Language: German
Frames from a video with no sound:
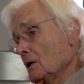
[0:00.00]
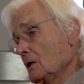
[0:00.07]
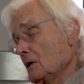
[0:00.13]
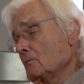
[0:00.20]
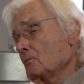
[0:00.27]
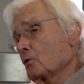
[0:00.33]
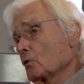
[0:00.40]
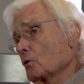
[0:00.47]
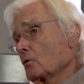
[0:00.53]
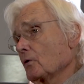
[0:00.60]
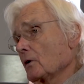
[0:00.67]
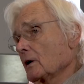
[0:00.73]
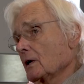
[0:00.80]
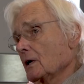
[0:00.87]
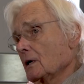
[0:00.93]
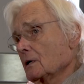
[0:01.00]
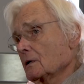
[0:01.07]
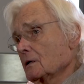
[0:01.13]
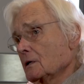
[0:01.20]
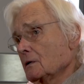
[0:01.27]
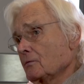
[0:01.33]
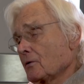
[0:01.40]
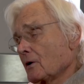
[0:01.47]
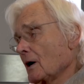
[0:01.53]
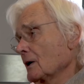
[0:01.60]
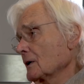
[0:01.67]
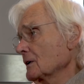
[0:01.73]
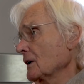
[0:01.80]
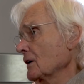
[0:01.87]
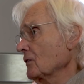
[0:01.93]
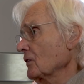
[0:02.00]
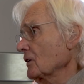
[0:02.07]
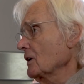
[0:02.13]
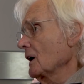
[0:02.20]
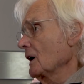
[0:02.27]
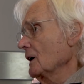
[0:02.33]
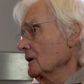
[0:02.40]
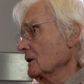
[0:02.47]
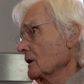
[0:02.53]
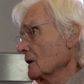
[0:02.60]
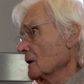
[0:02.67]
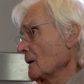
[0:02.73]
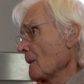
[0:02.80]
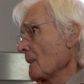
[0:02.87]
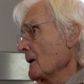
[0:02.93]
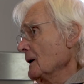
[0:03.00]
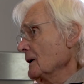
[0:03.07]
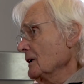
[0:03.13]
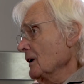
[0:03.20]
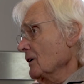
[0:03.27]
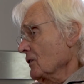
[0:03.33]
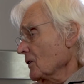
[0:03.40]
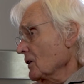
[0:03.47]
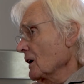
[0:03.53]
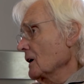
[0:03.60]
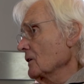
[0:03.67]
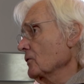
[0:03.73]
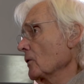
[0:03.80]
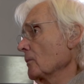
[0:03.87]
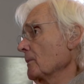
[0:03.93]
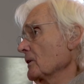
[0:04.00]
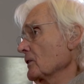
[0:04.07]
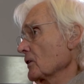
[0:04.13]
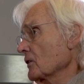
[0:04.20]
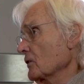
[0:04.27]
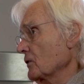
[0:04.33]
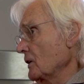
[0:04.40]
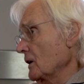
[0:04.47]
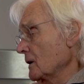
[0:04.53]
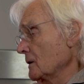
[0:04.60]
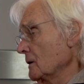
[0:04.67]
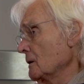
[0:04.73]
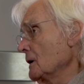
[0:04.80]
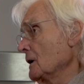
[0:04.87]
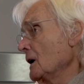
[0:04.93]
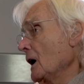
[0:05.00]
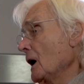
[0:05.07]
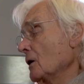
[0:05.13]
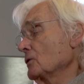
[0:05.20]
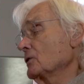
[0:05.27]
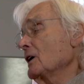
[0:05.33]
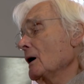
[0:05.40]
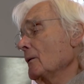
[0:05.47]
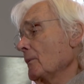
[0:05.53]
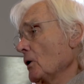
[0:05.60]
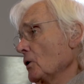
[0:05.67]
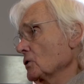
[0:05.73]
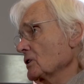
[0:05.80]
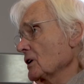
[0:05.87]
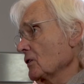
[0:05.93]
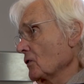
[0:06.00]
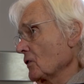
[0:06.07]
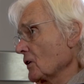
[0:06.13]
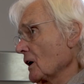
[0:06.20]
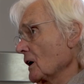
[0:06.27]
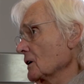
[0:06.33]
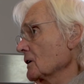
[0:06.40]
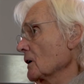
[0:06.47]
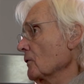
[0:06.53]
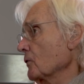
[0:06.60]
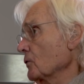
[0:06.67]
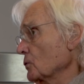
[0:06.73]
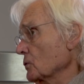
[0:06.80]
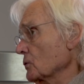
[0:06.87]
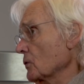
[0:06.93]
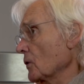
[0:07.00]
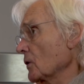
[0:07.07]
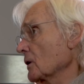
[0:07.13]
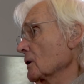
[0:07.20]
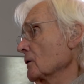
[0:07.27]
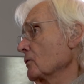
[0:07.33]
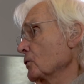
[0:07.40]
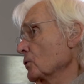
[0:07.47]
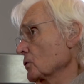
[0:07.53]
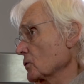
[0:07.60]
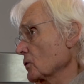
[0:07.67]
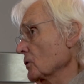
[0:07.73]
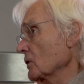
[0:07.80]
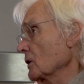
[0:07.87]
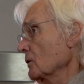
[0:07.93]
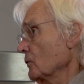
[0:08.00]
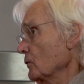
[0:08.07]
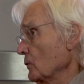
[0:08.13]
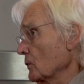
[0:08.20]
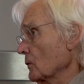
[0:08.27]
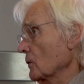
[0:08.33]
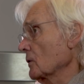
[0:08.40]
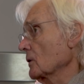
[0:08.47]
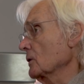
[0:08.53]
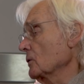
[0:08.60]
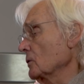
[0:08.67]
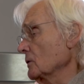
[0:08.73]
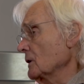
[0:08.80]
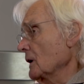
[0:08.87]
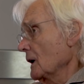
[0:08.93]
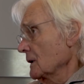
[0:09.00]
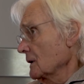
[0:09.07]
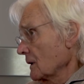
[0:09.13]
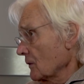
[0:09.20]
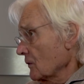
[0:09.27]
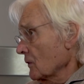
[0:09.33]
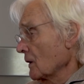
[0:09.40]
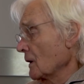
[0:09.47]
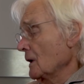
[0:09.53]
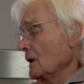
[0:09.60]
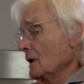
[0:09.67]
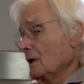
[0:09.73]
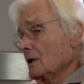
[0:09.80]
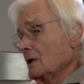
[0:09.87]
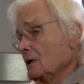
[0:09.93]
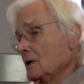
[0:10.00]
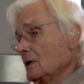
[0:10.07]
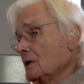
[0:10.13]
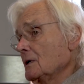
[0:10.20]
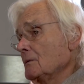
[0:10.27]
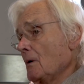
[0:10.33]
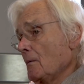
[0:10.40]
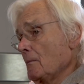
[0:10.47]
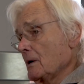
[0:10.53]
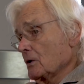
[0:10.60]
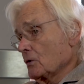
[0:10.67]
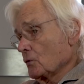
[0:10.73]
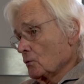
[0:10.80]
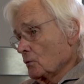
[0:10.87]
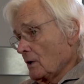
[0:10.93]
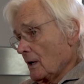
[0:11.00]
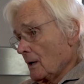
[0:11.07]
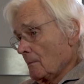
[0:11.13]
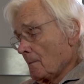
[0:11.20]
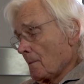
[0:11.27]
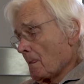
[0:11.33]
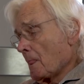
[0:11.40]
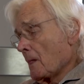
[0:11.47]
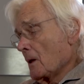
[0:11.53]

im Flugverkehr die Frage der Sicherheit der Sicherheit von Passagieren und aber auch der Sicherheit der Flugzeuge, Flugzeugentführungen und all das äh, immer mehr zunahmen.